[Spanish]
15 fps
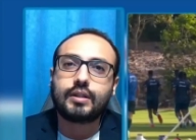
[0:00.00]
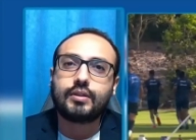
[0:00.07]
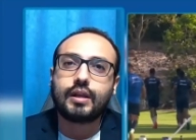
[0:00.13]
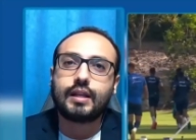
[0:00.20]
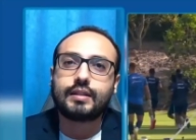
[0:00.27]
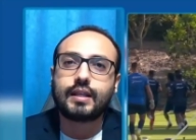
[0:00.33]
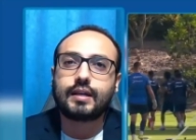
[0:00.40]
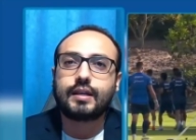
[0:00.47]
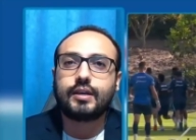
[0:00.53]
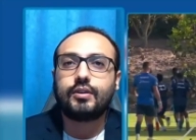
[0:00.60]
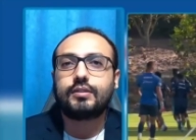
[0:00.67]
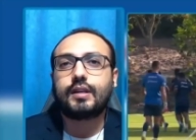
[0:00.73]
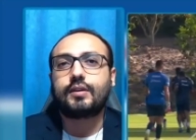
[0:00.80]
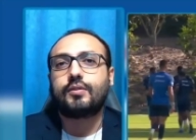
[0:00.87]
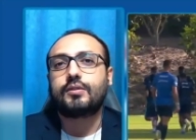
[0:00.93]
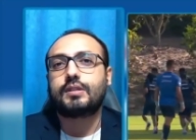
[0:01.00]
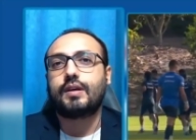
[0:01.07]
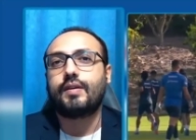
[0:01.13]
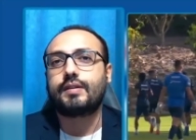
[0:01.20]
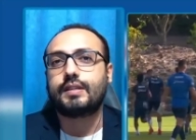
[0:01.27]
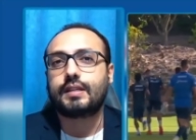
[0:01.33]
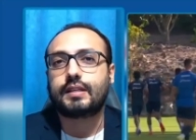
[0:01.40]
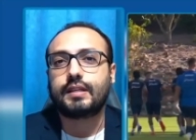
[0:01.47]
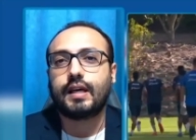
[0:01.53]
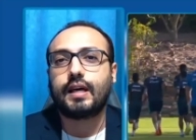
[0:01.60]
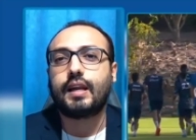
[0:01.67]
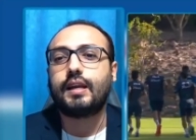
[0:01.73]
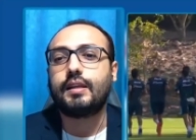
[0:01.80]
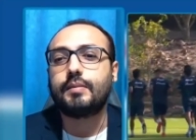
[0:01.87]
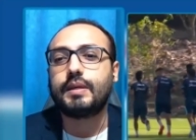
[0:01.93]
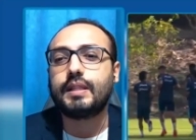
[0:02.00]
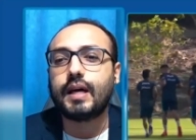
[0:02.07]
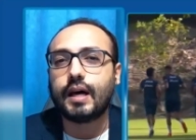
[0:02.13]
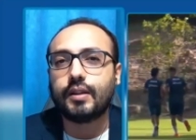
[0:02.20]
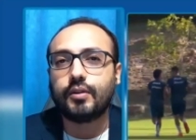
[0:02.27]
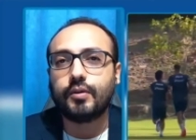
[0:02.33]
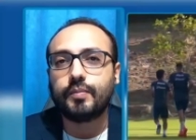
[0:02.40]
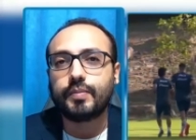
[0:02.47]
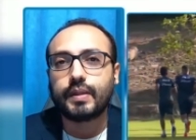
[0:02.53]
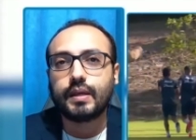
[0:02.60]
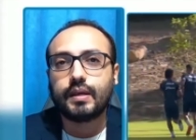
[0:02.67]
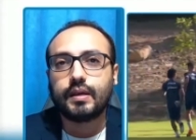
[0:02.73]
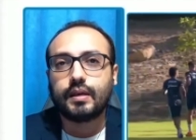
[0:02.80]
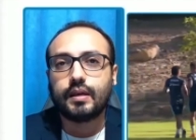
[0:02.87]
buscando el ataque y otra cosa va a ser quedar eliminado